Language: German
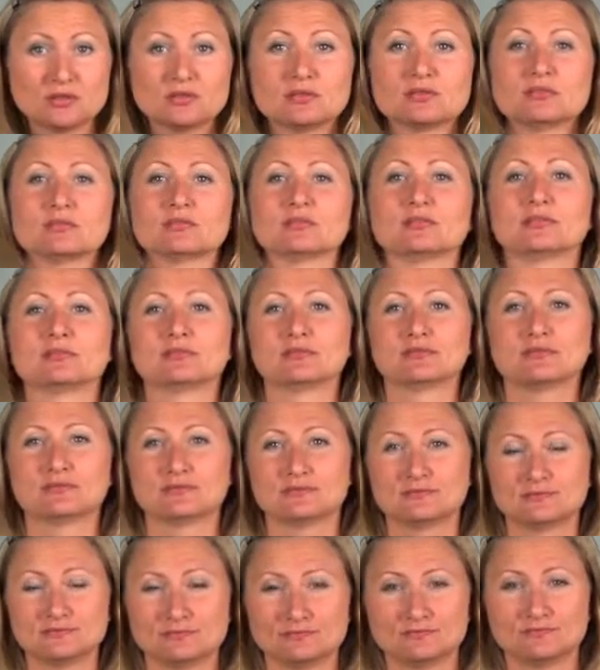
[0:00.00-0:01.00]
nennt das
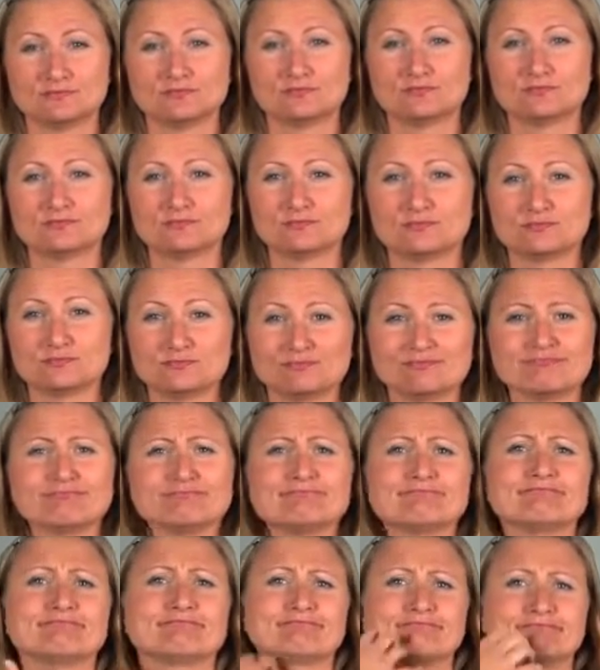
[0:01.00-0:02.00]
Exklusion.
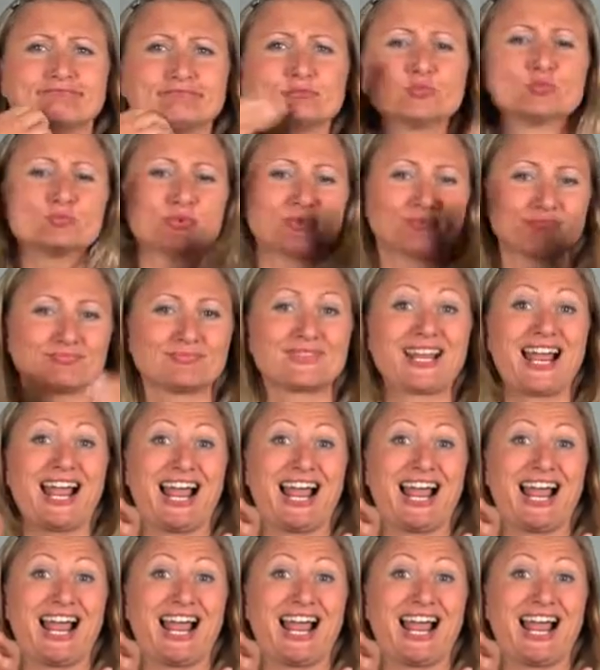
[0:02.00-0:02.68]
Wenn